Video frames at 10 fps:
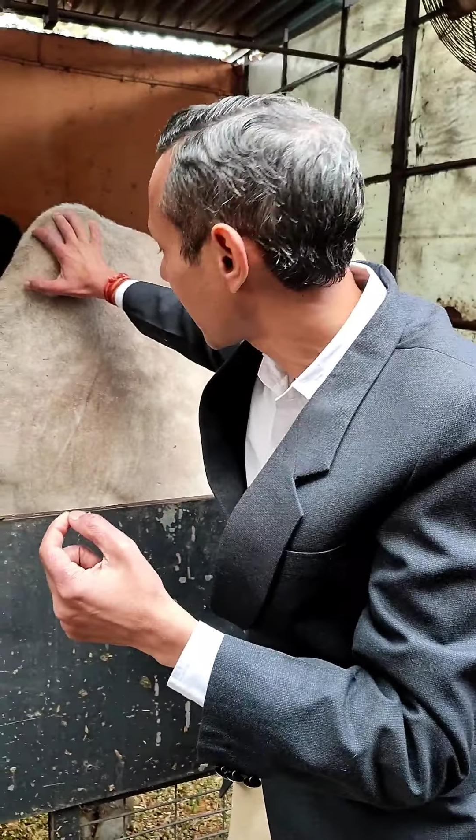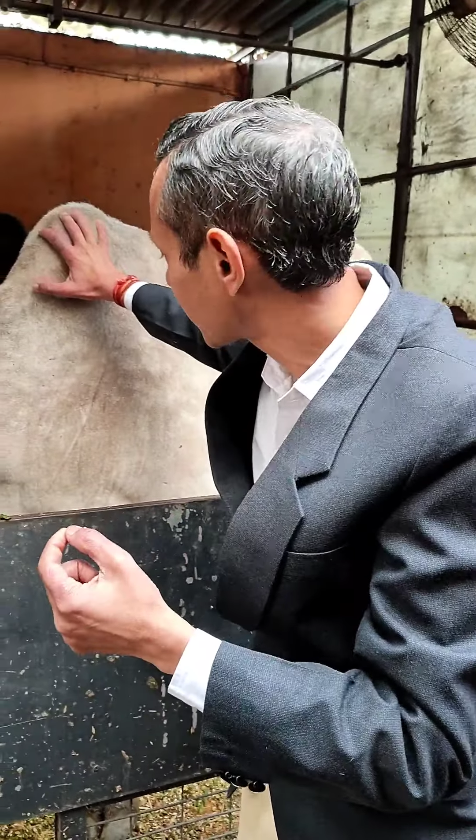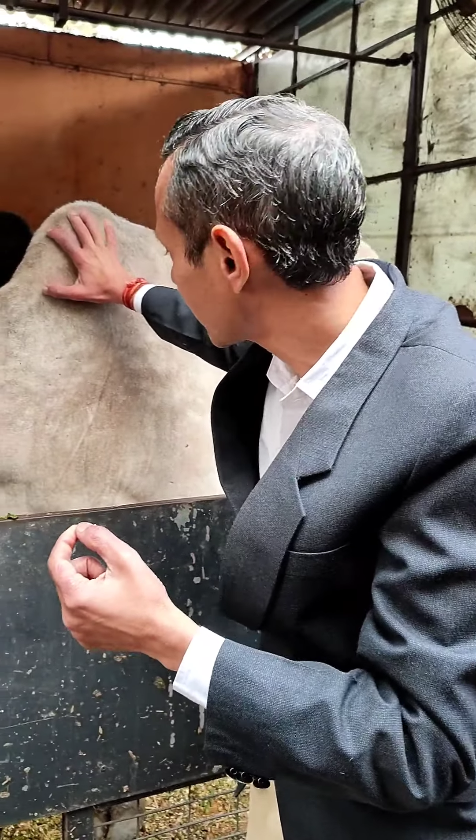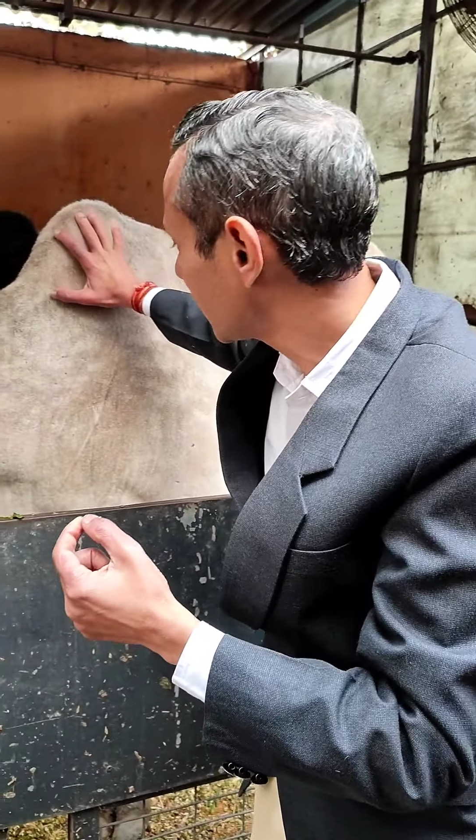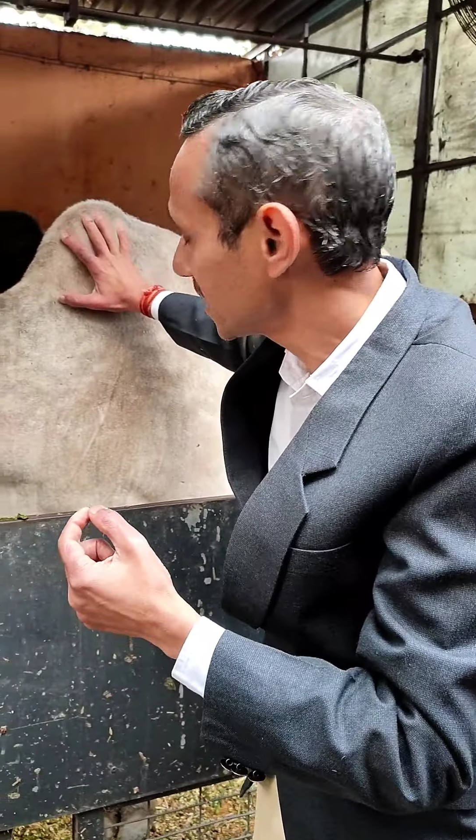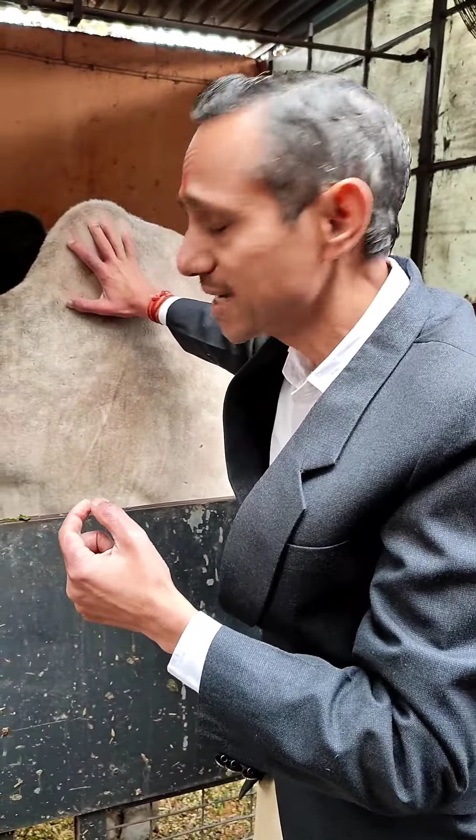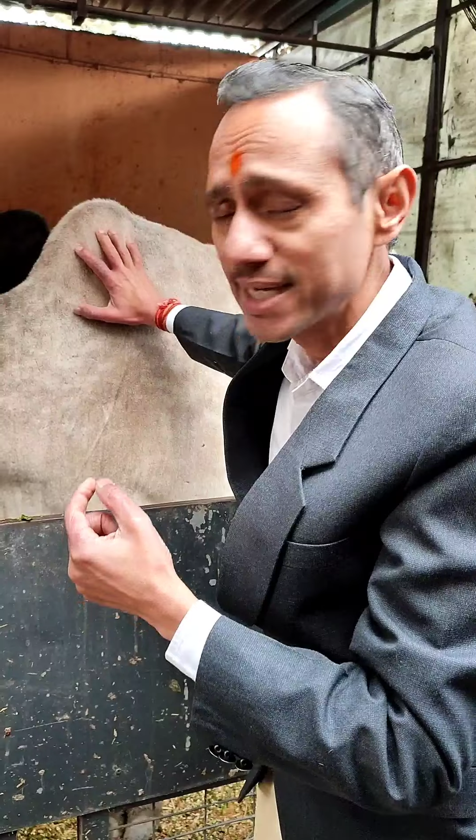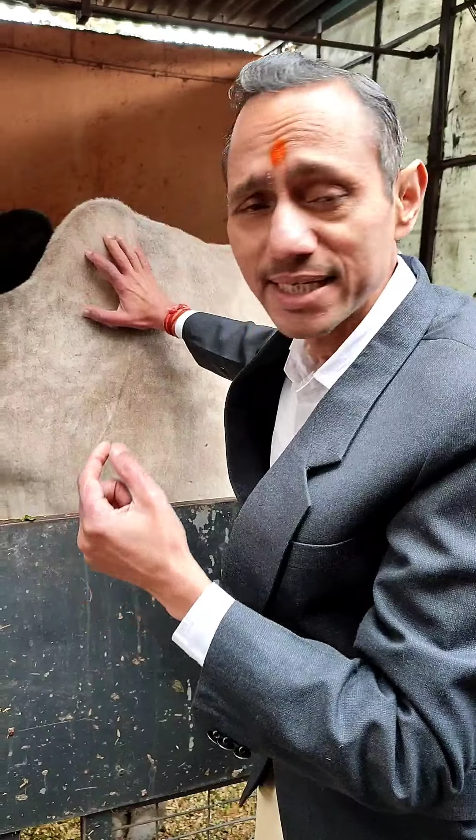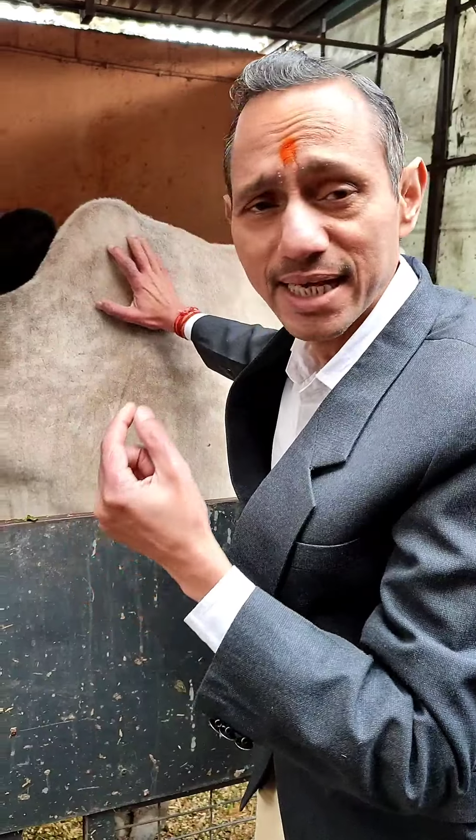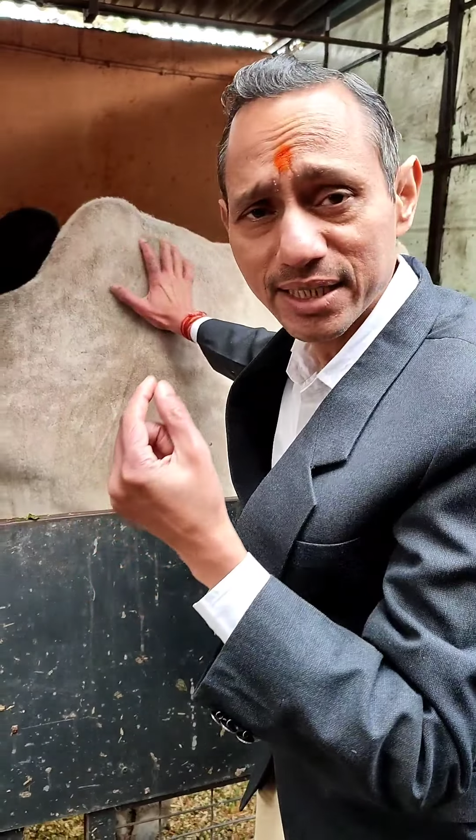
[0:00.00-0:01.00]
ऐसे ही
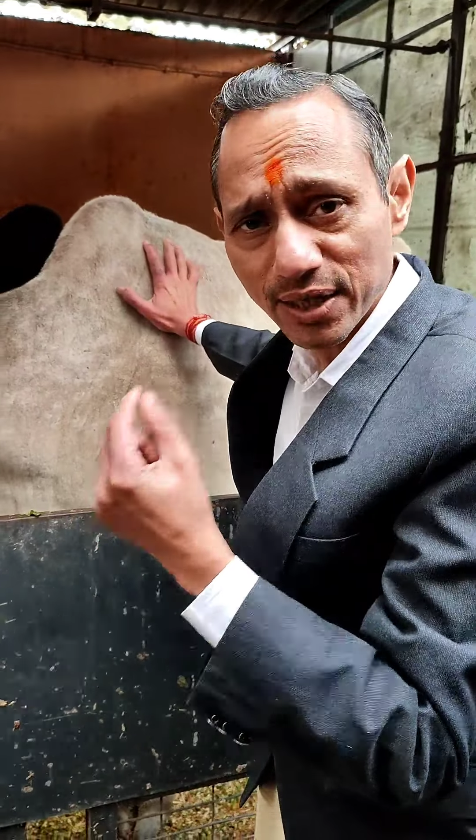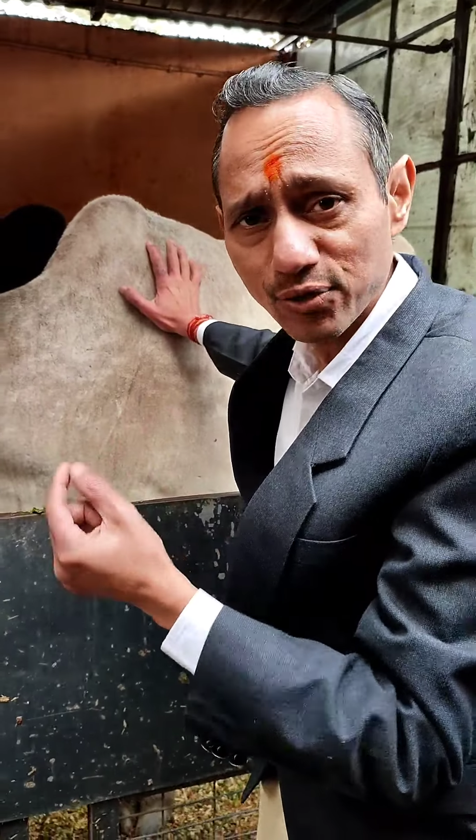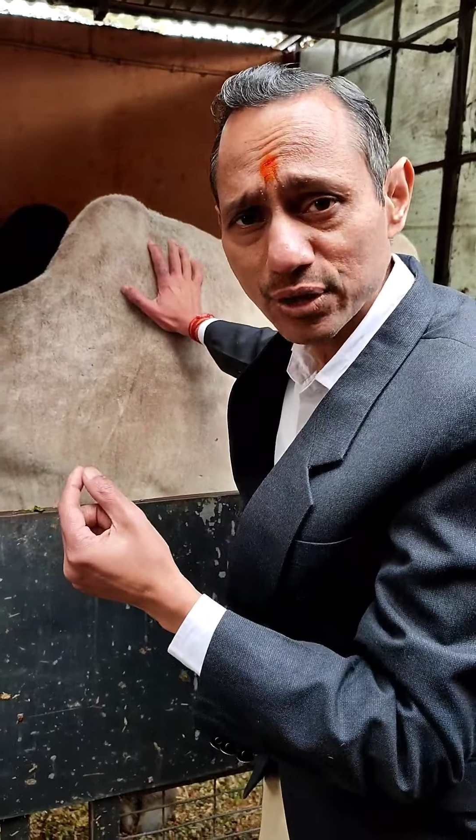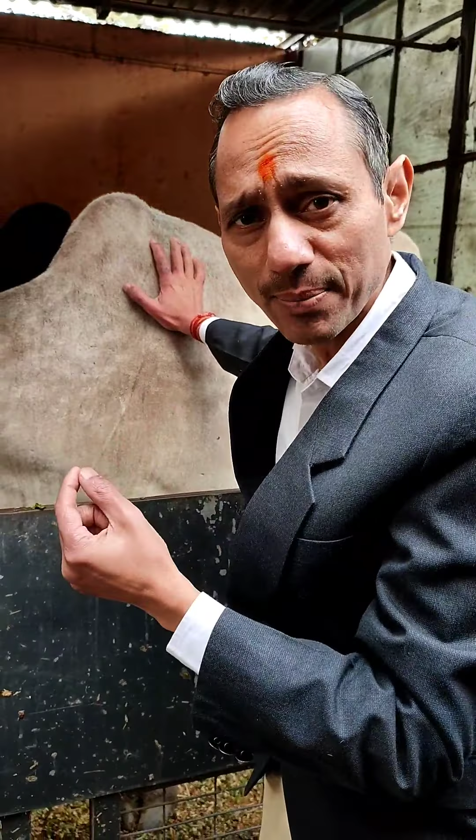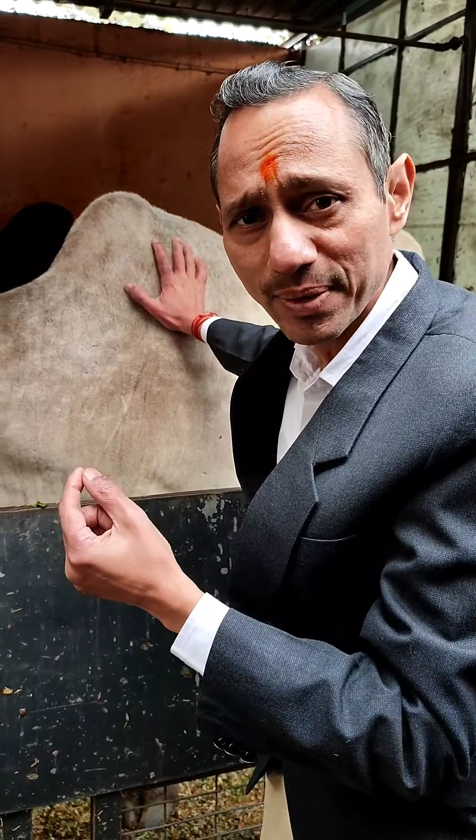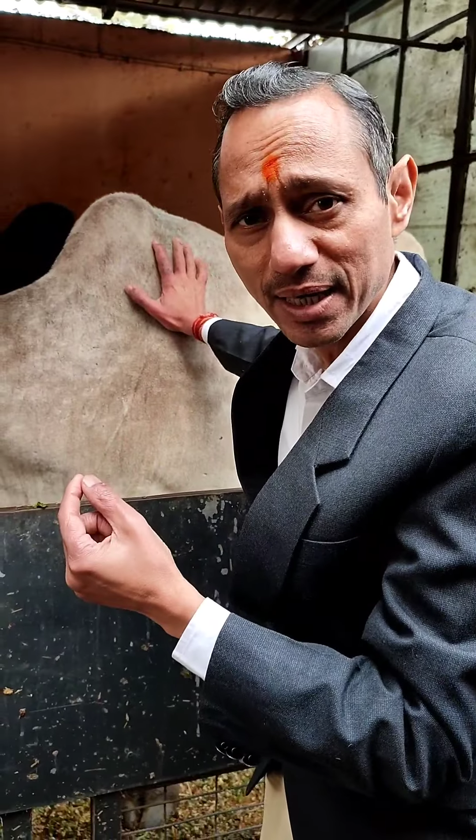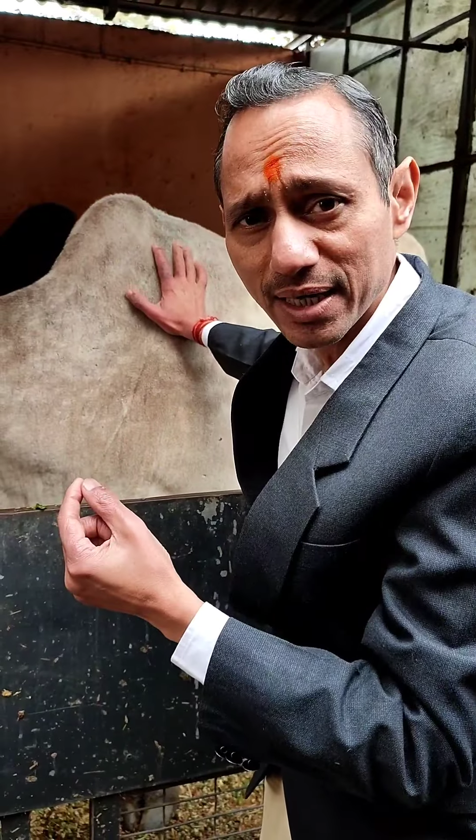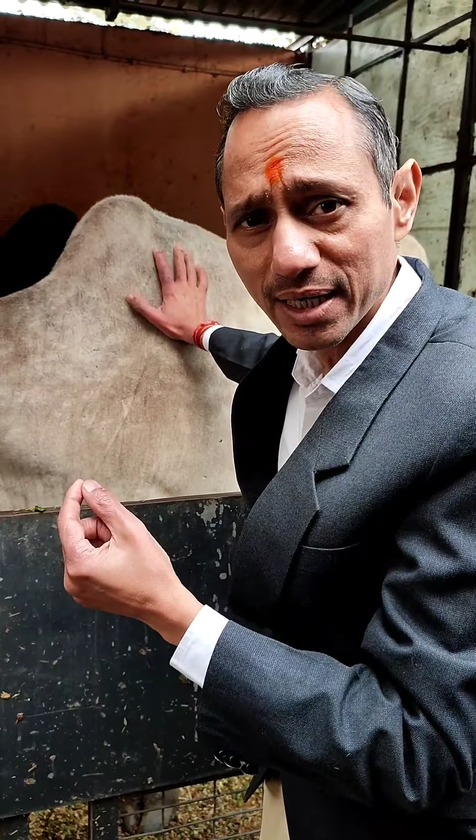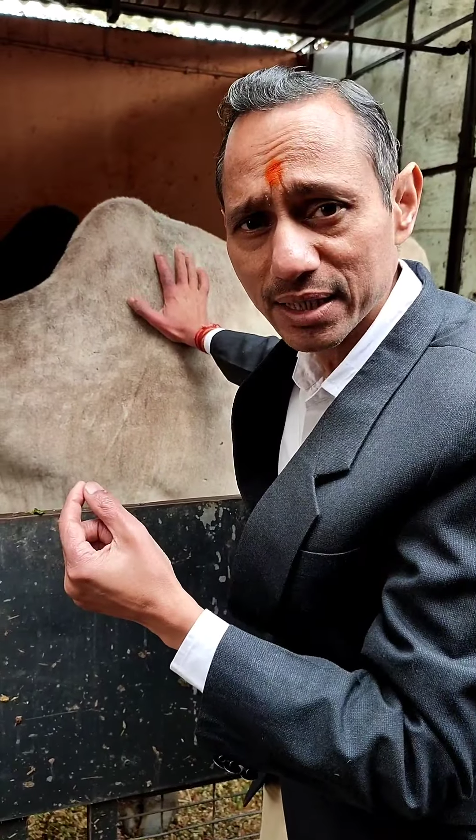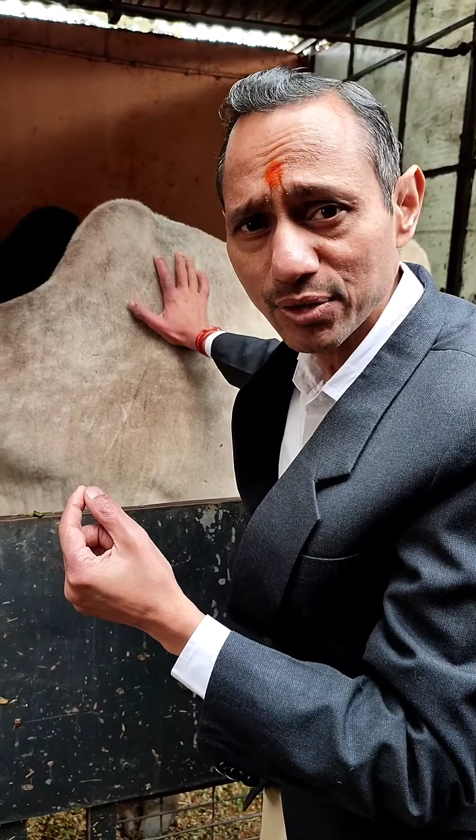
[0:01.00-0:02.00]
ये एक द्रव होता है पीले
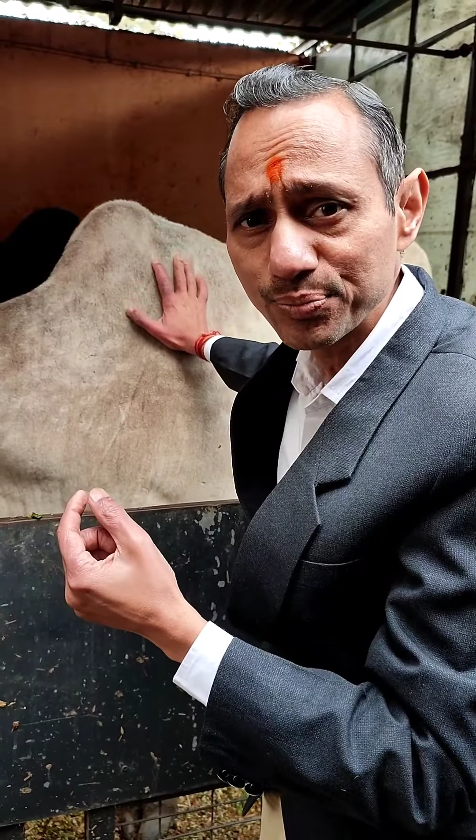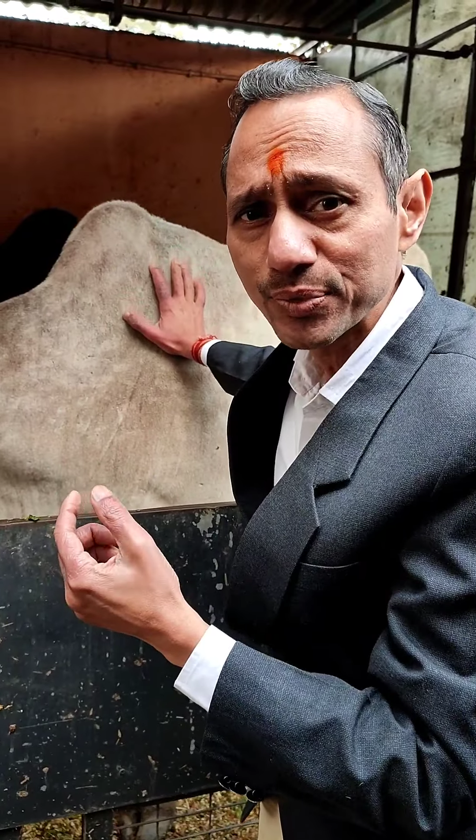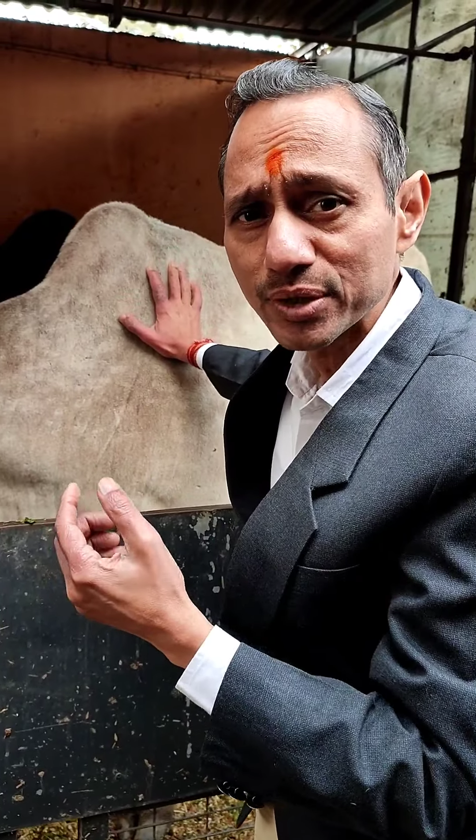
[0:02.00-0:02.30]
रंग का द्रव